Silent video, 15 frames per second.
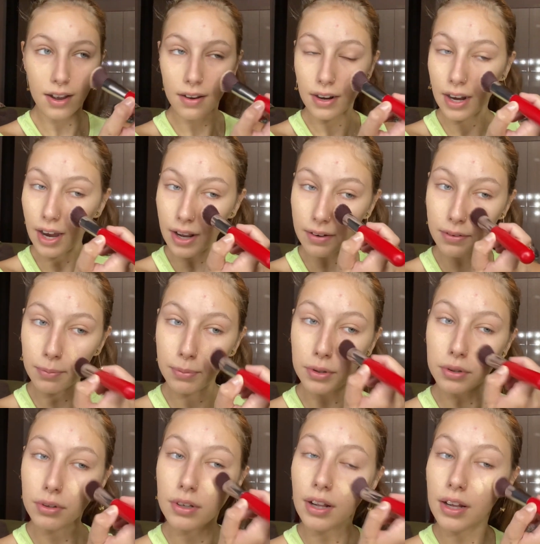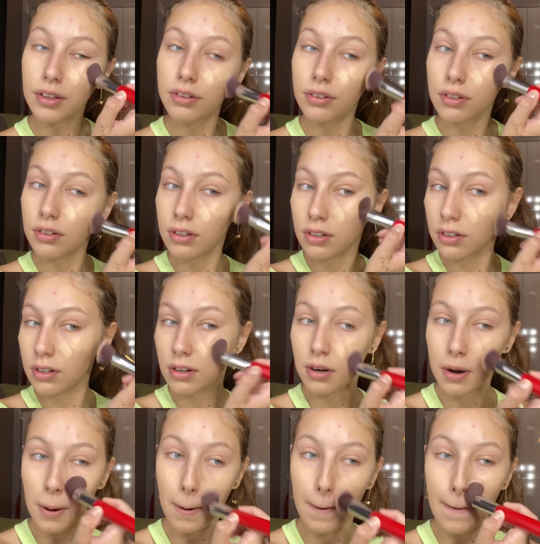Cara, vamos pro outro lado.
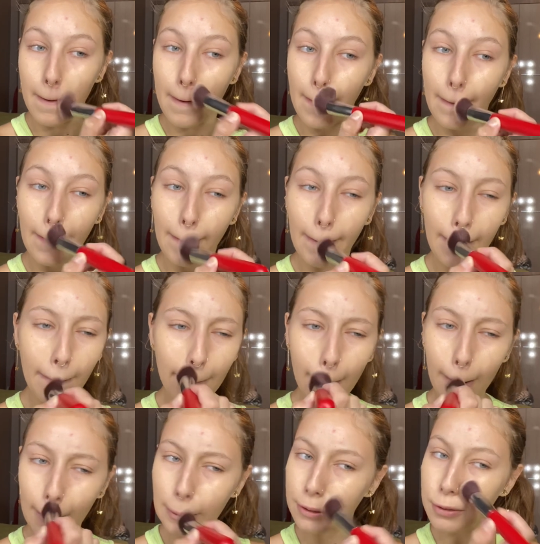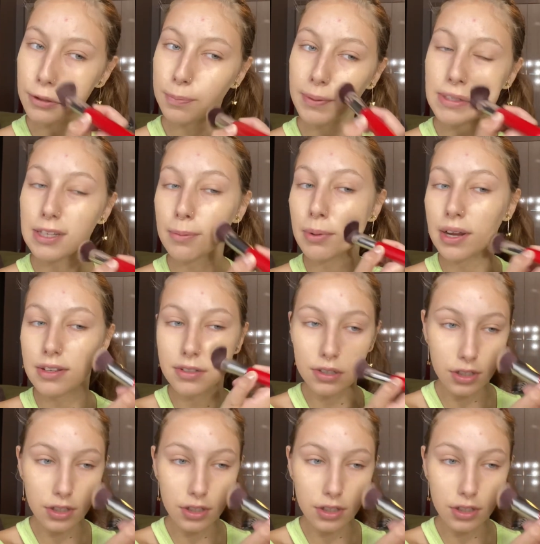Não gosto de passar base,